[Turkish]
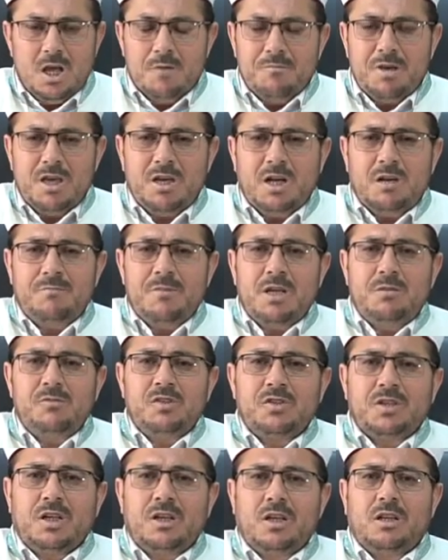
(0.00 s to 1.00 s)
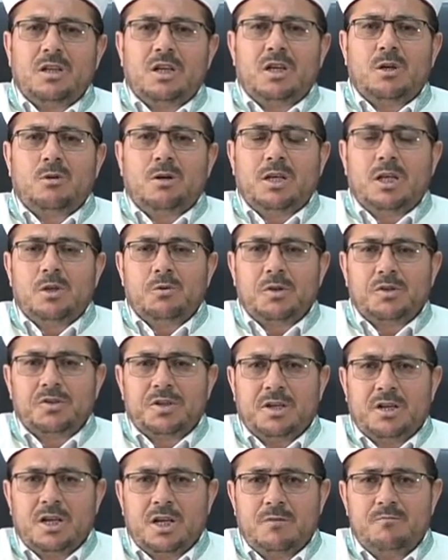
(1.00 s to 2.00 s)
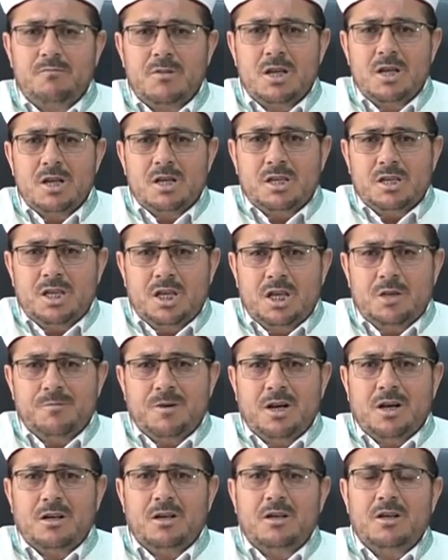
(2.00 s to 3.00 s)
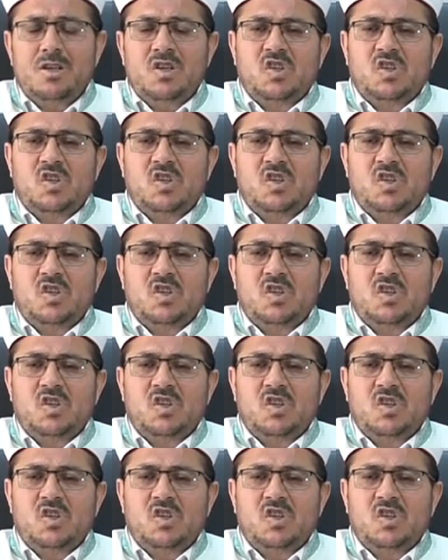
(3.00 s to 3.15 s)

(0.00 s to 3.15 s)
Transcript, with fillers: Peygamberimiz sallallahu aleyhi ve sellem imanın